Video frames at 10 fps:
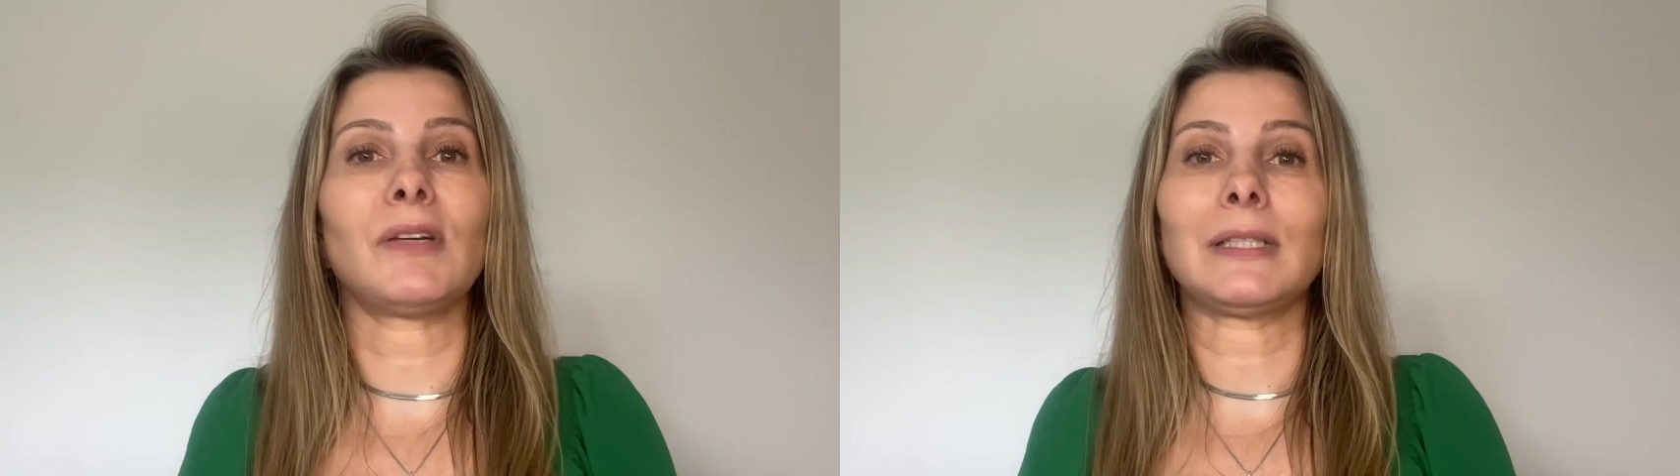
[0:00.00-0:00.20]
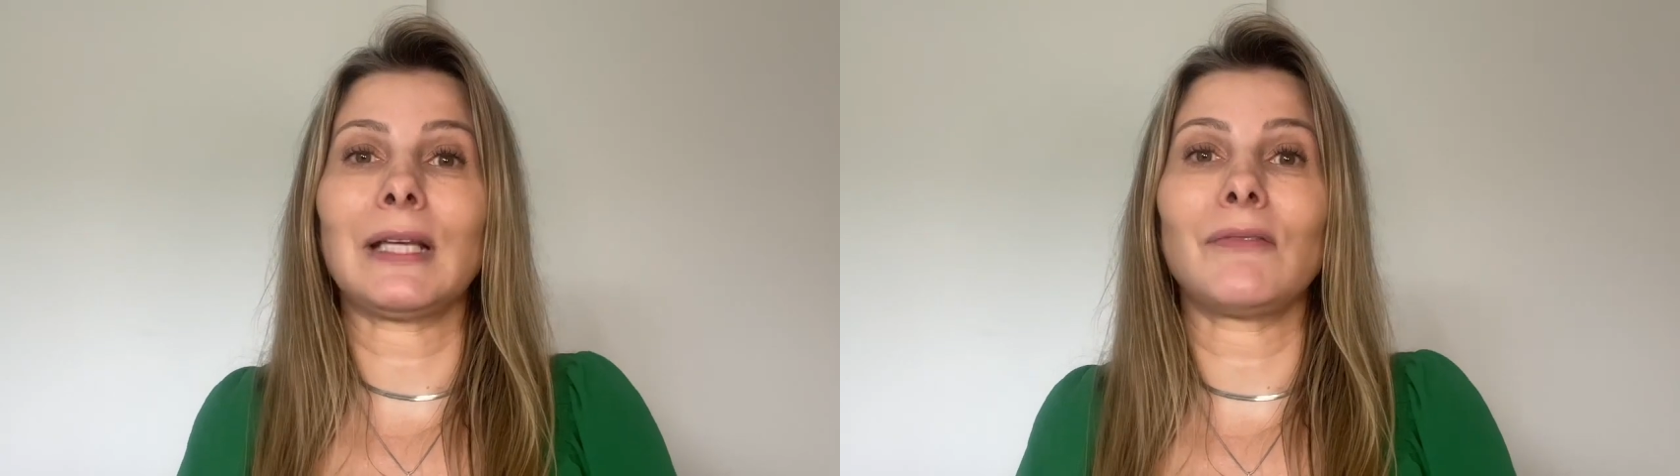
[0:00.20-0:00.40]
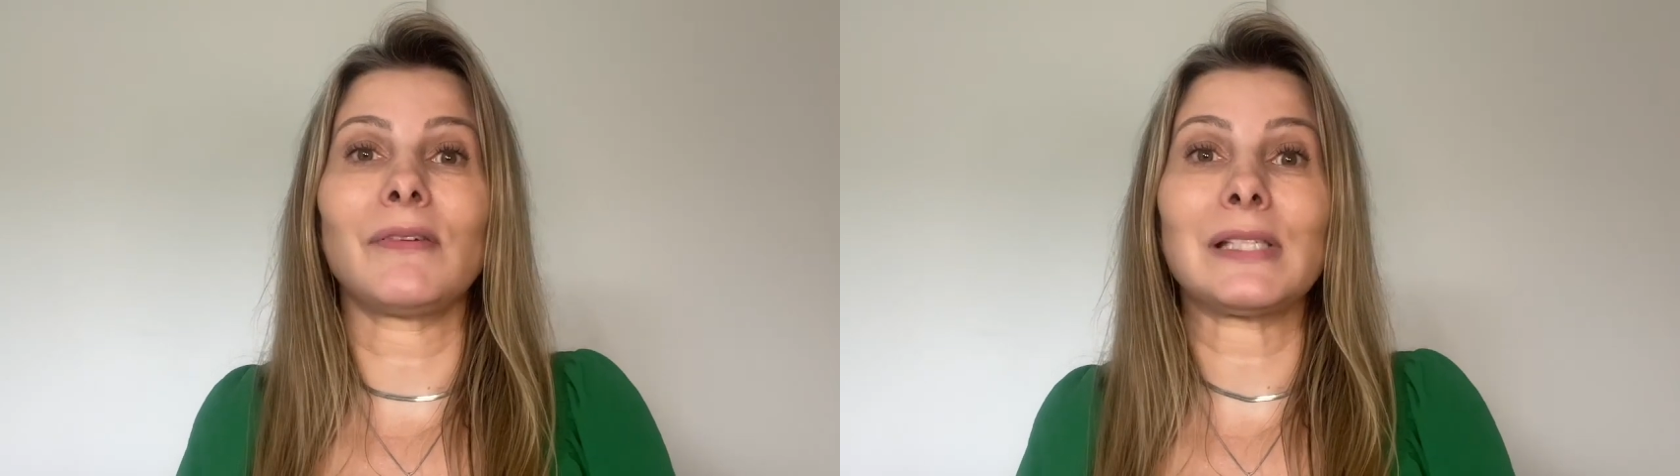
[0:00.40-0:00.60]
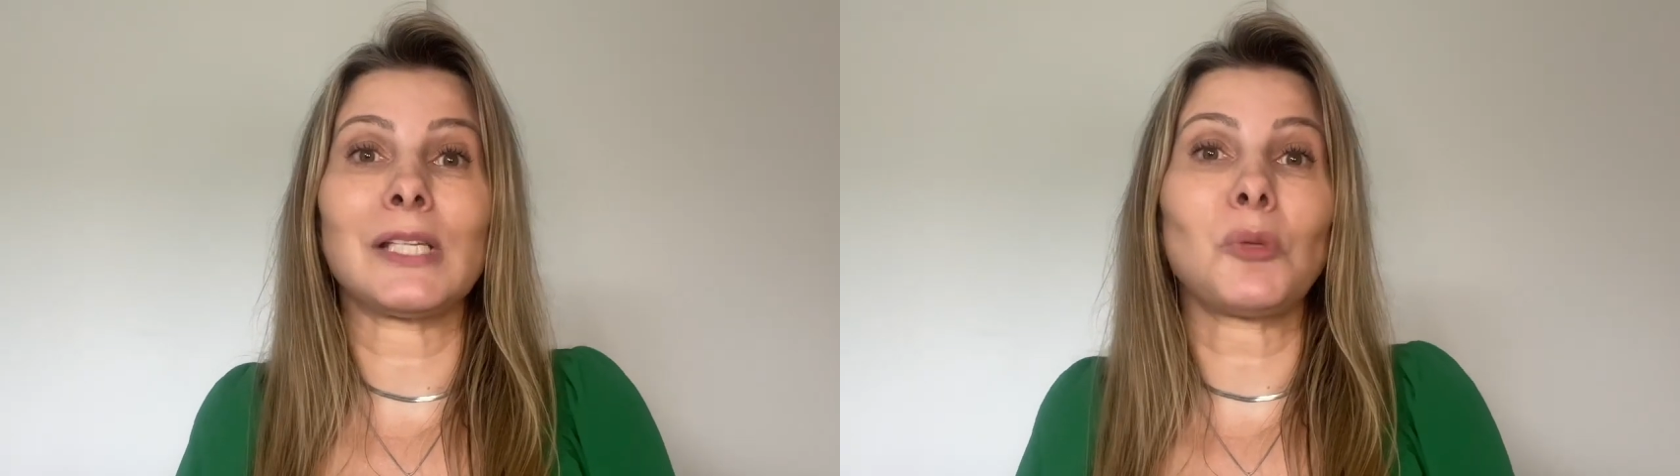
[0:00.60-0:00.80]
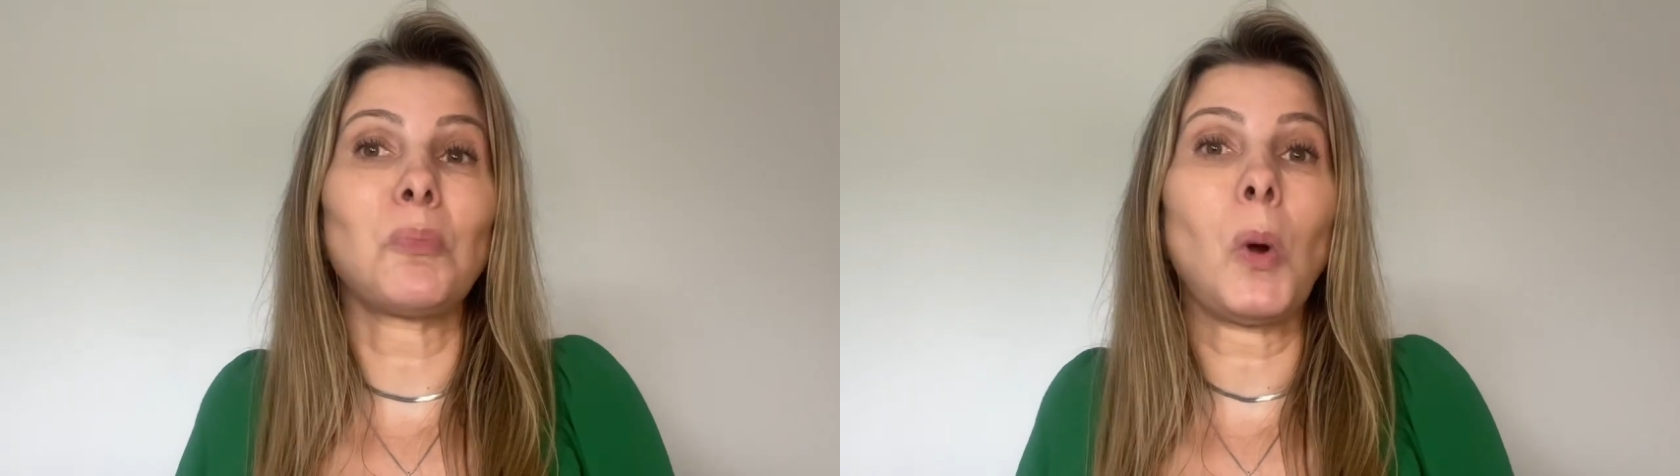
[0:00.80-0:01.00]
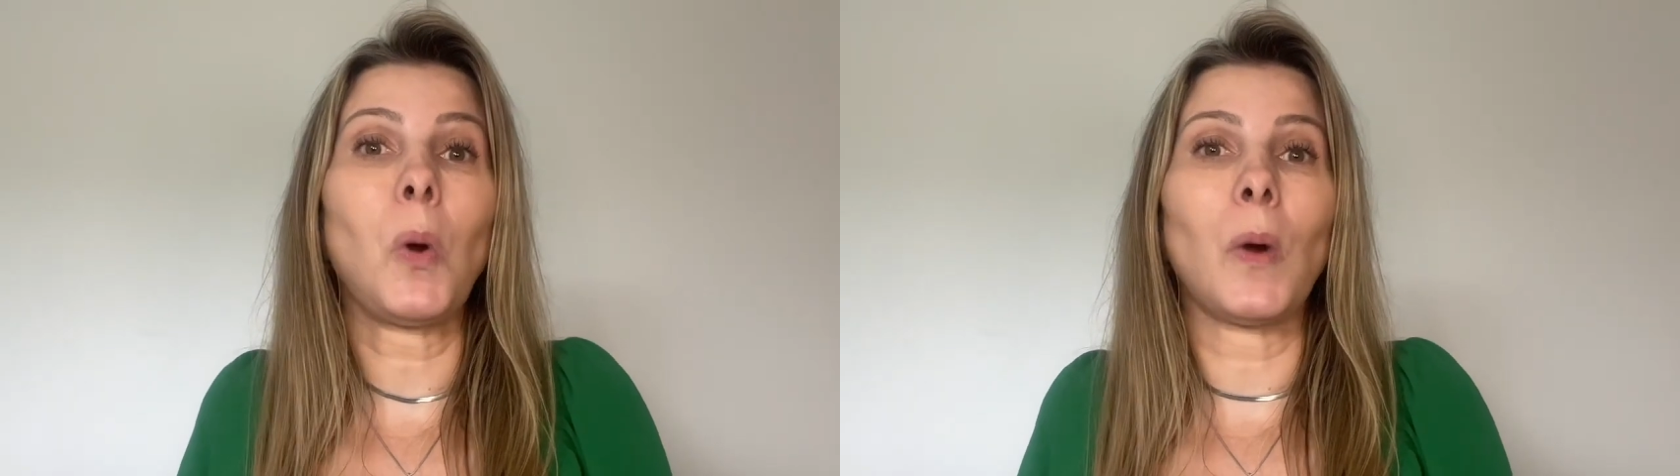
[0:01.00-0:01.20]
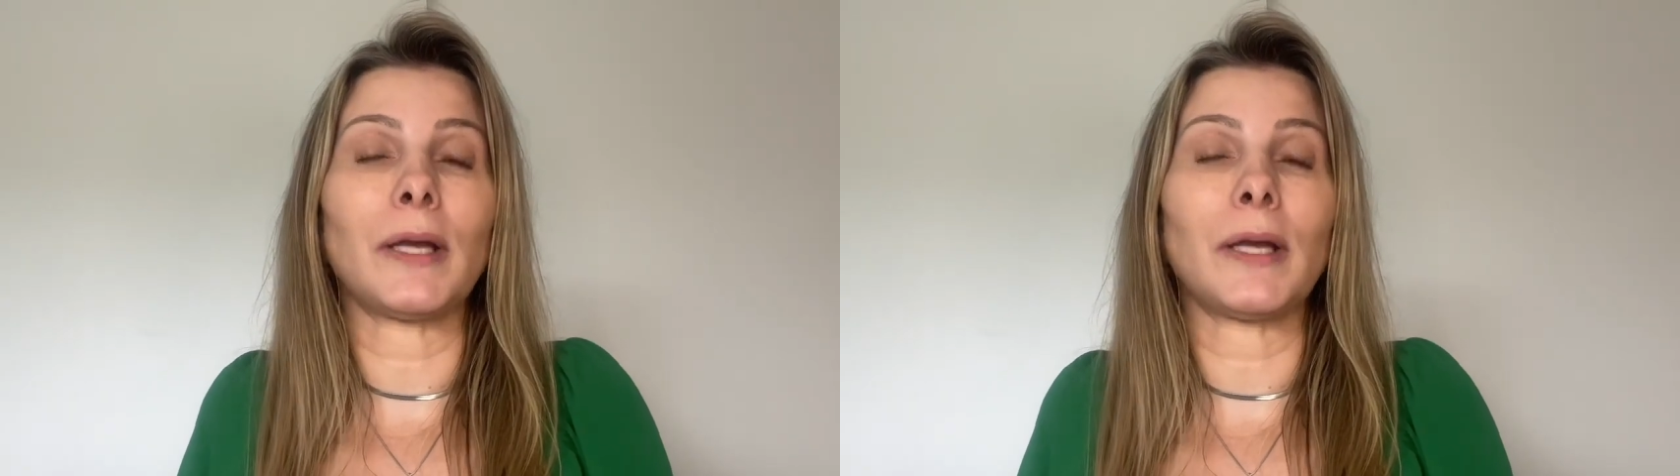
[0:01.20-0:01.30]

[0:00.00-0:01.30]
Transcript: que estava sendo boa,